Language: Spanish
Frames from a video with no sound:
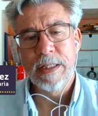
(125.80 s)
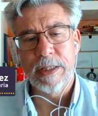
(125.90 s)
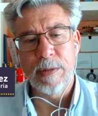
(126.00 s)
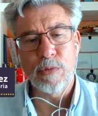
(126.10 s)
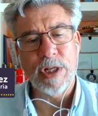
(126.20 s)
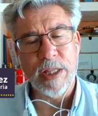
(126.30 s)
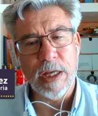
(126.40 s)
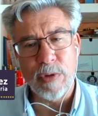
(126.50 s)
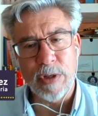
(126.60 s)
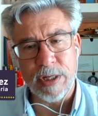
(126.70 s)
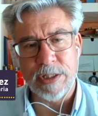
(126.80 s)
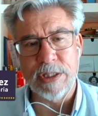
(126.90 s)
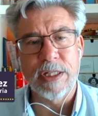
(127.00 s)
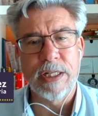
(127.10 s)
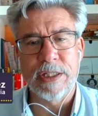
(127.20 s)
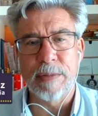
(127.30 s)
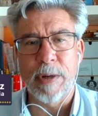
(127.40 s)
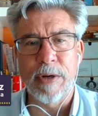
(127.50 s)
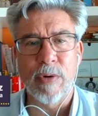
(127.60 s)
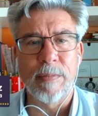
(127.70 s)
Eh, tenemos que ir dejando atrás ese,
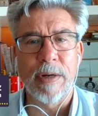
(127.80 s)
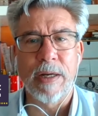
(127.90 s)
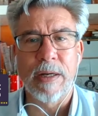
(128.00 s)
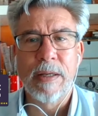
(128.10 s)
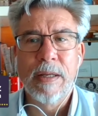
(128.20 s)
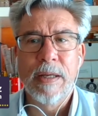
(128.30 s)
panorama